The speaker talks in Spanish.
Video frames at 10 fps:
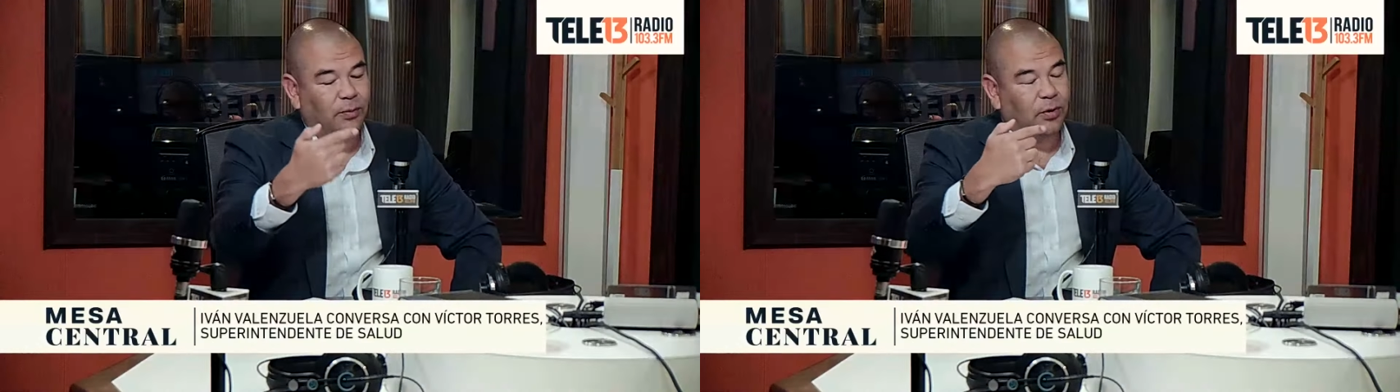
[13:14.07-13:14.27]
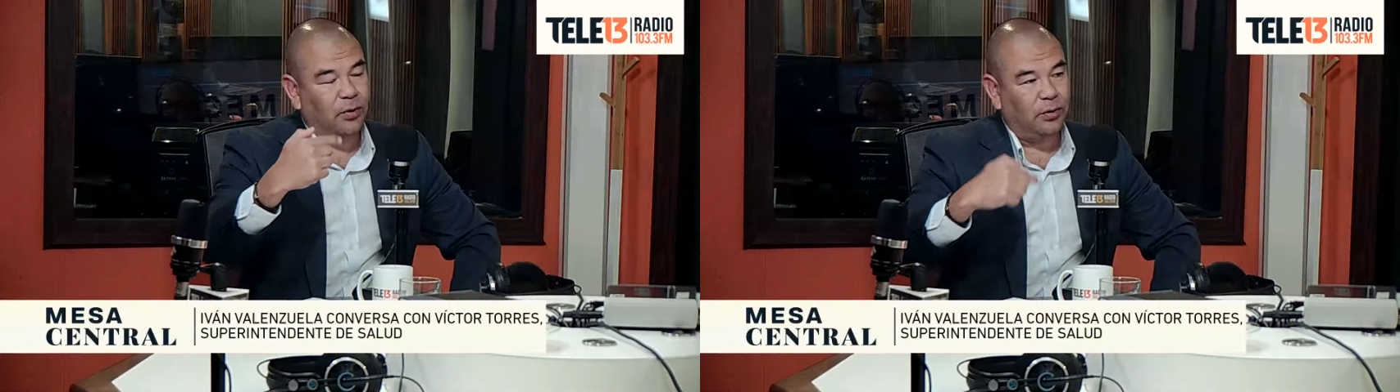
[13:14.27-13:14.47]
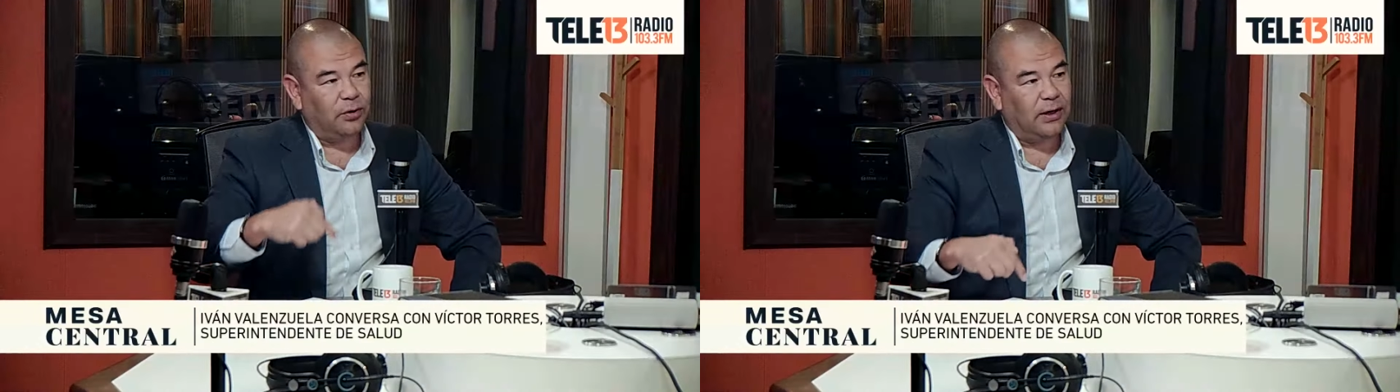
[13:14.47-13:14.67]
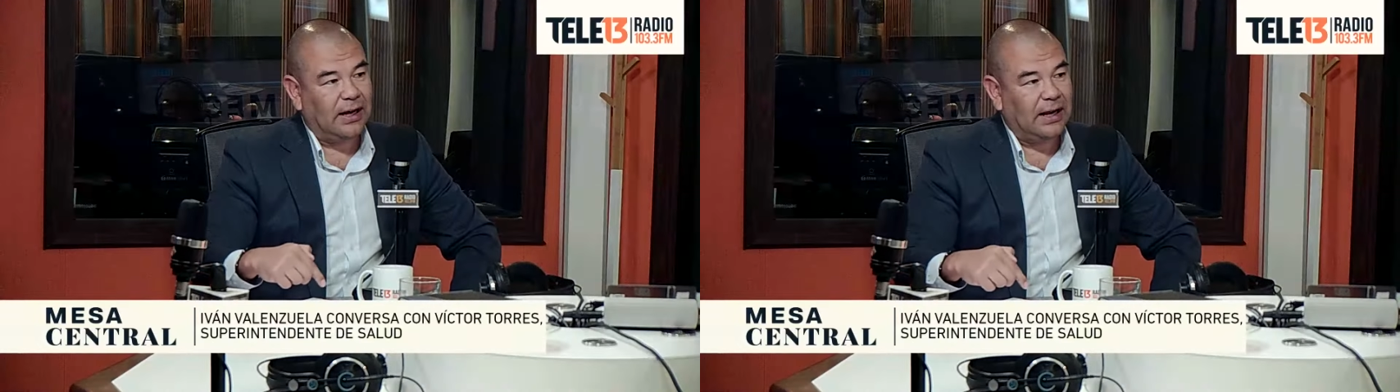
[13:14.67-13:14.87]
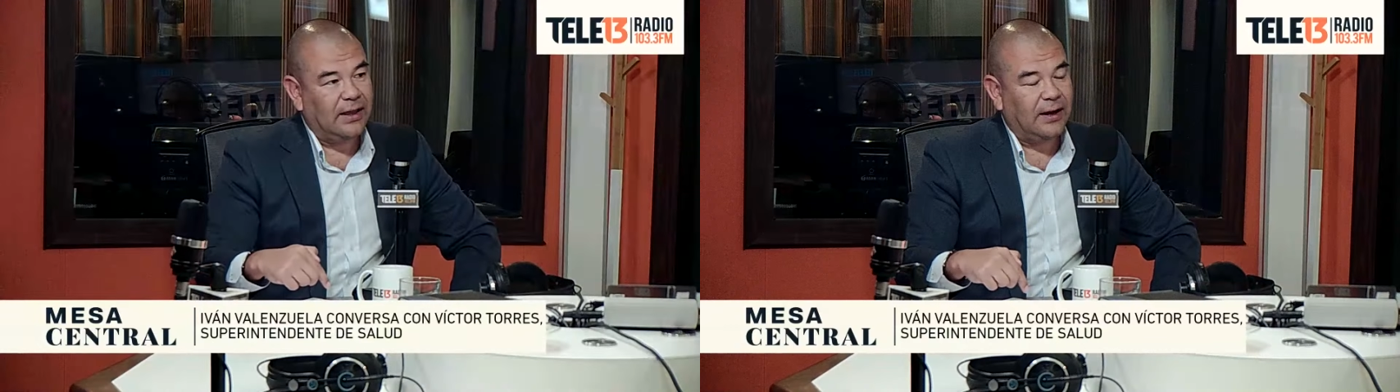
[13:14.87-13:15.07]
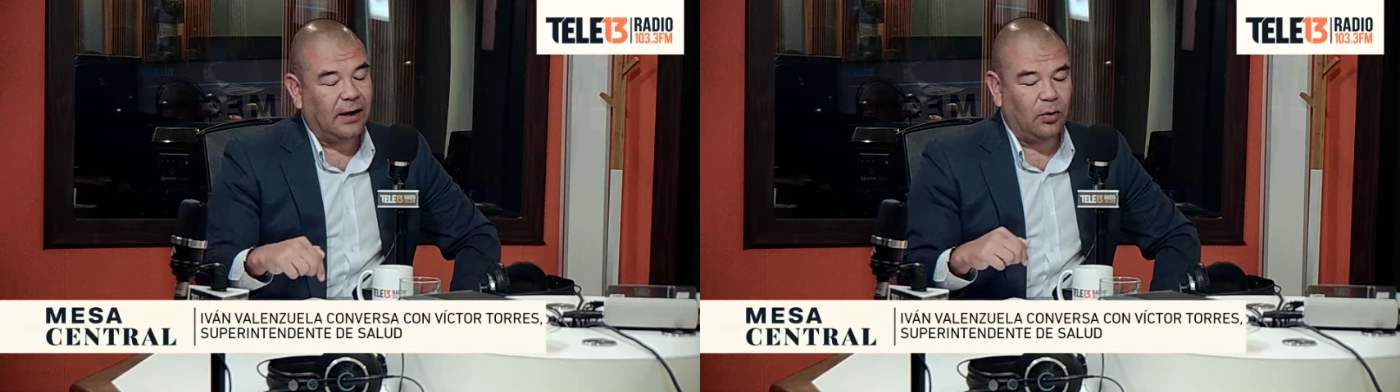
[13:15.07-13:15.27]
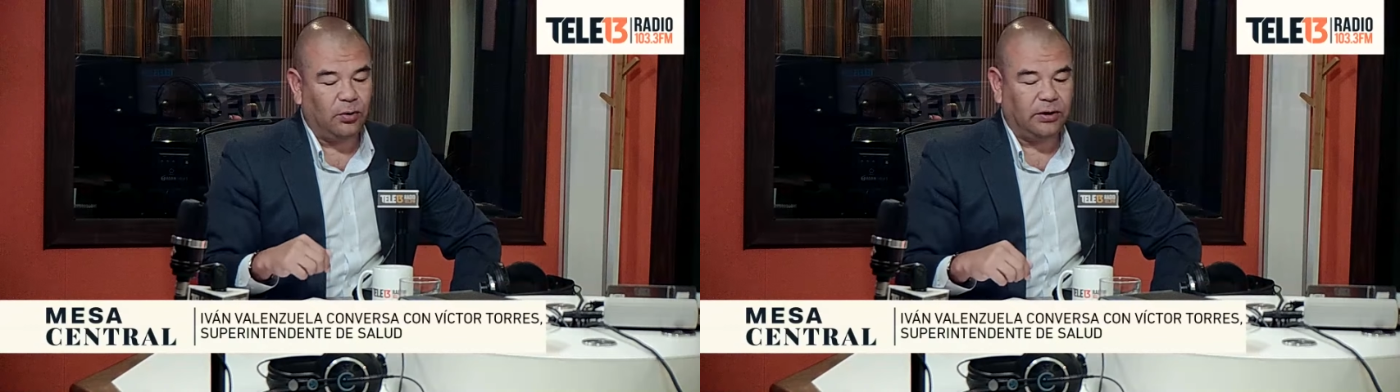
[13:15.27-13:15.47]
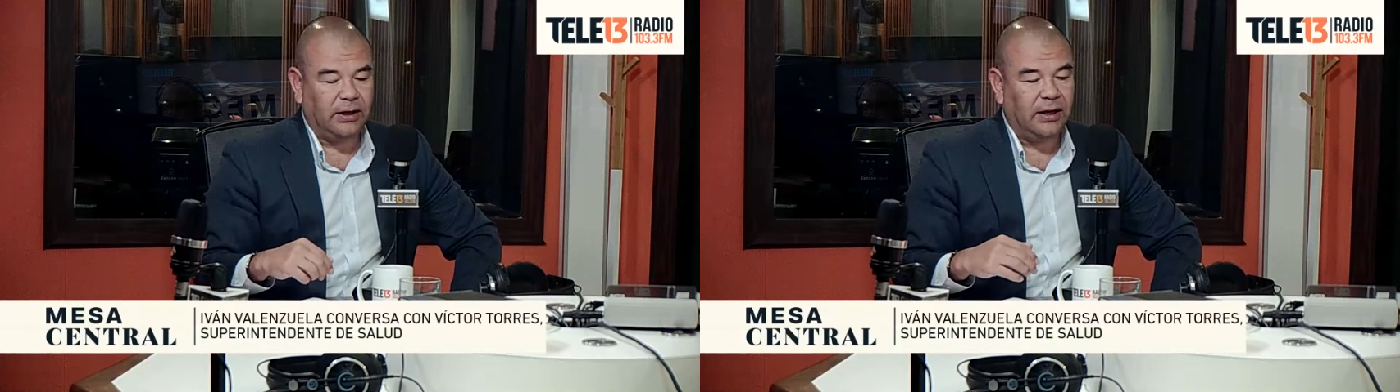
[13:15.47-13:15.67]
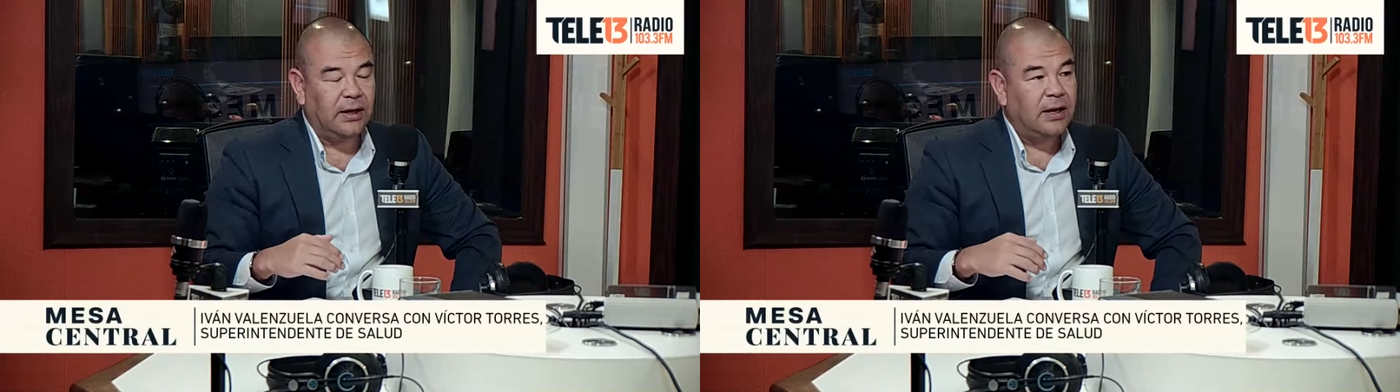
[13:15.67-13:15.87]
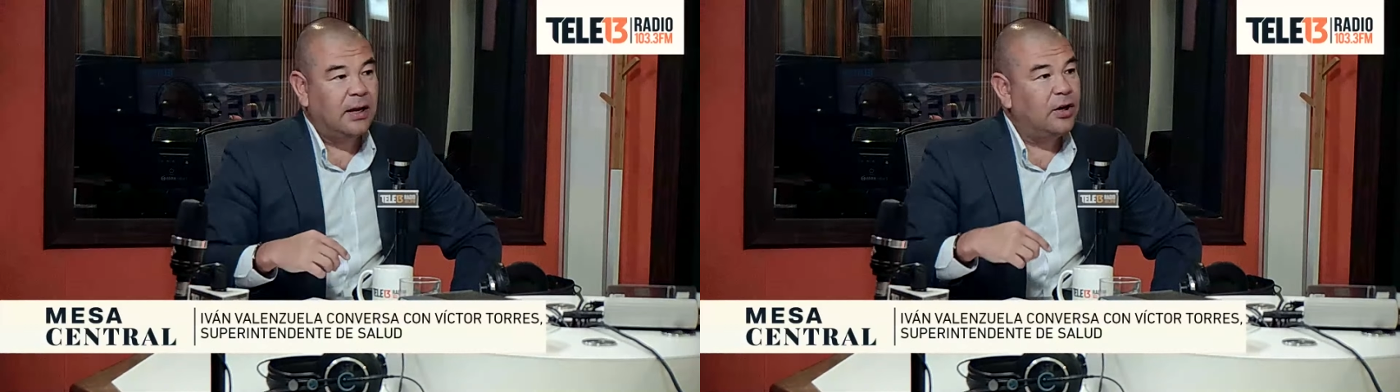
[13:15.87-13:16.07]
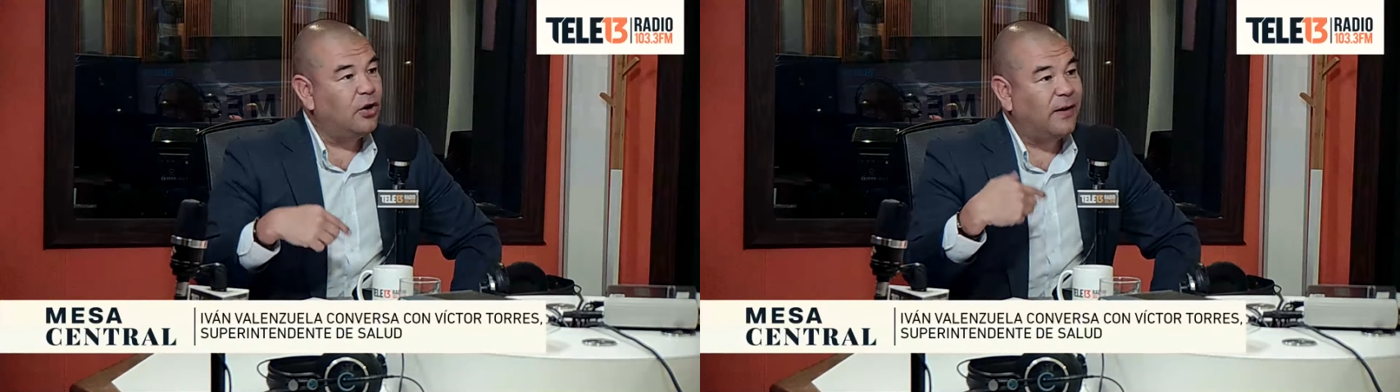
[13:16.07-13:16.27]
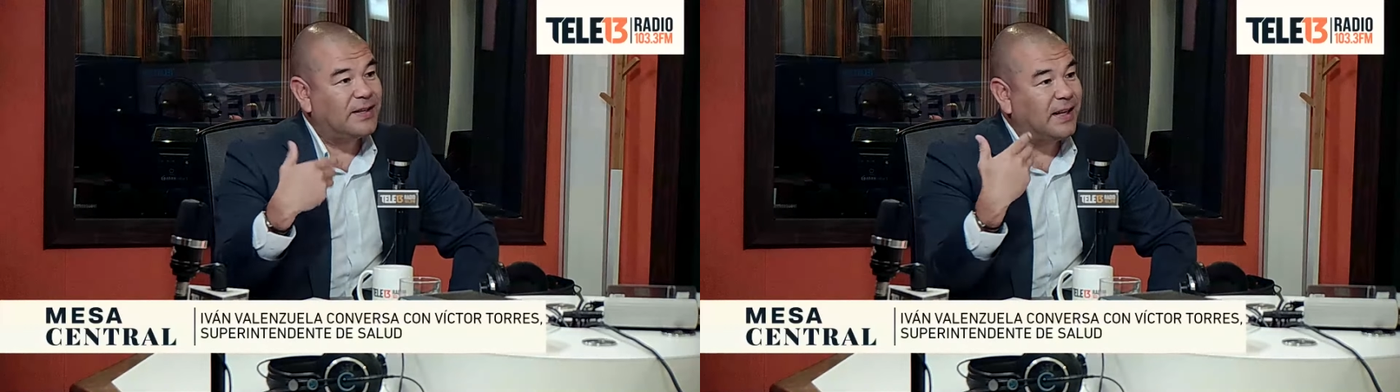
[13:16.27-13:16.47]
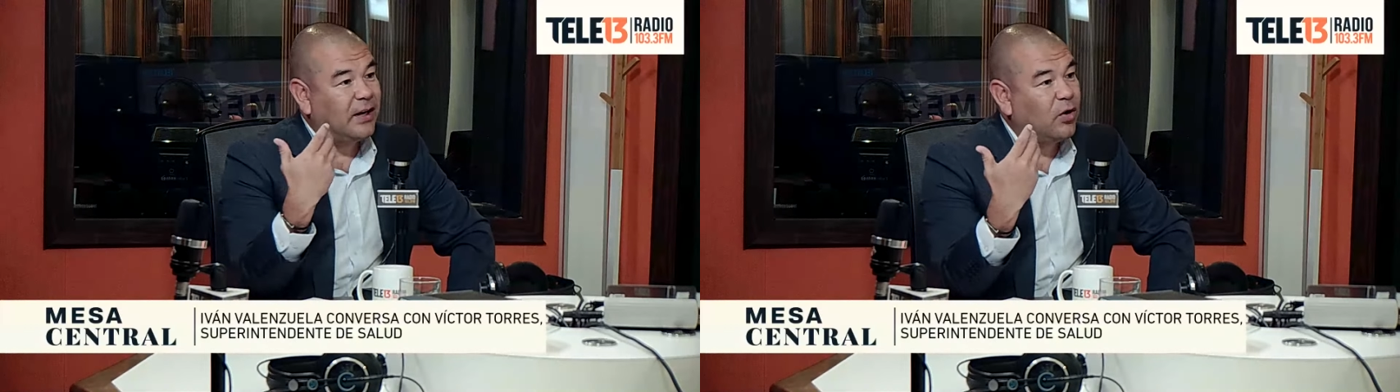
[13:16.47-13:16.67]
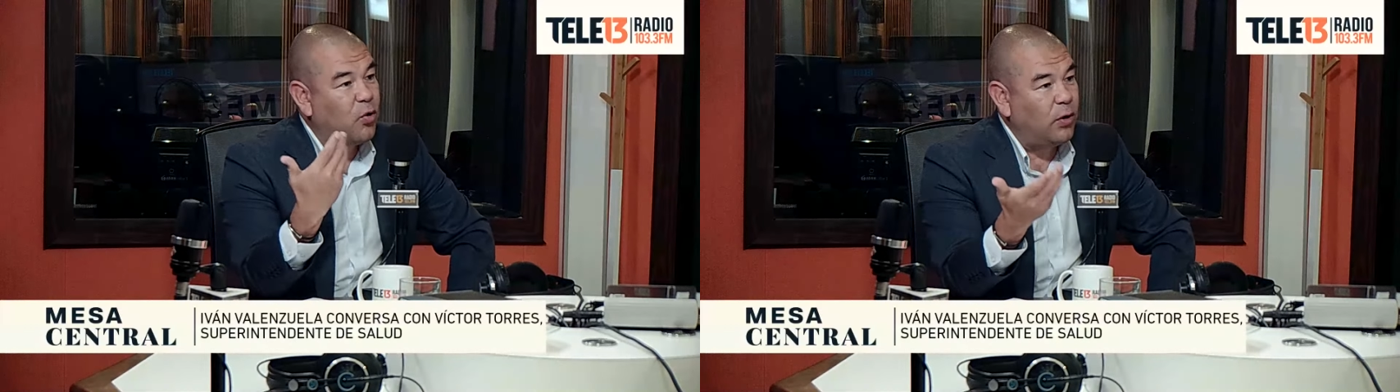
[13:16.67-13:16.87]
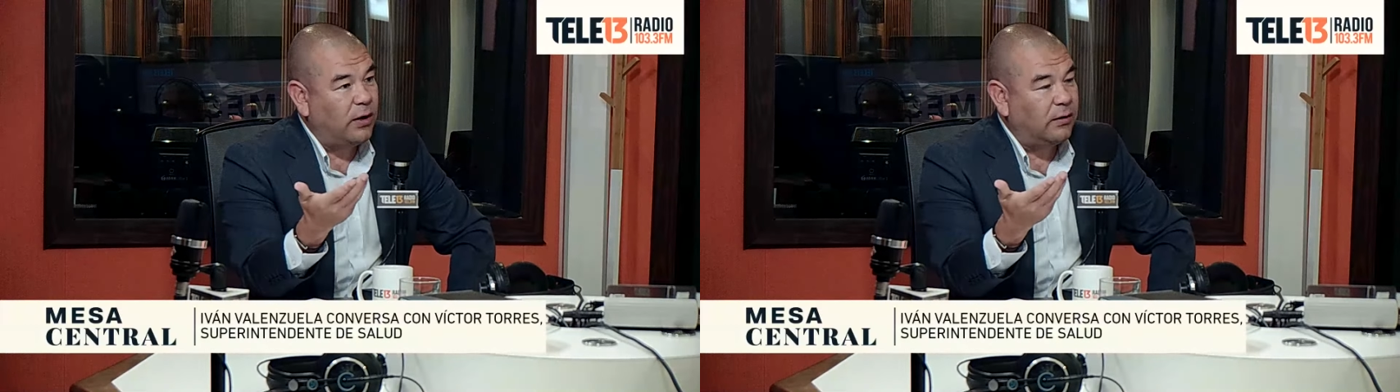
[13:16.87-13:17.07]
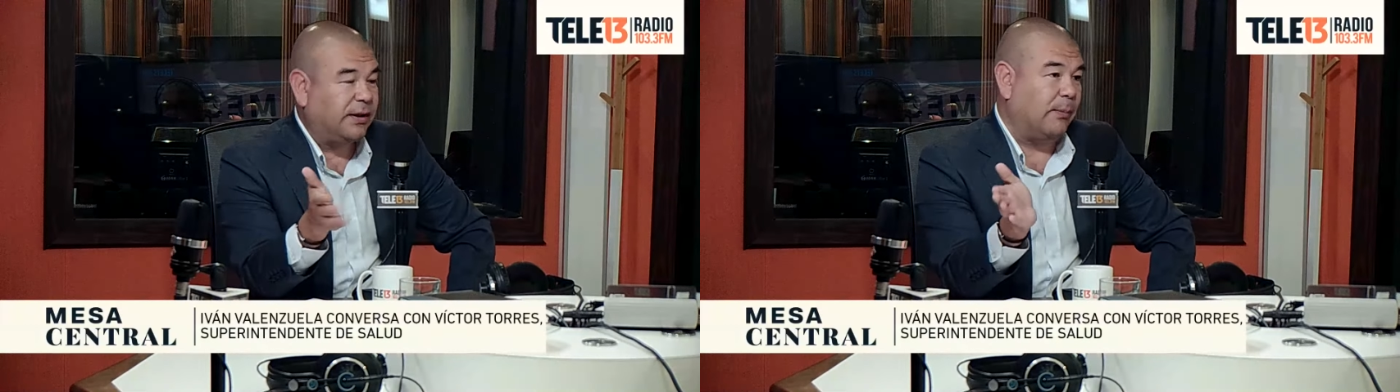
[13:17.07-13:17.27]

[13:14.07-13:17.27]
producto de la ley de reajuste, no va a ser en julio,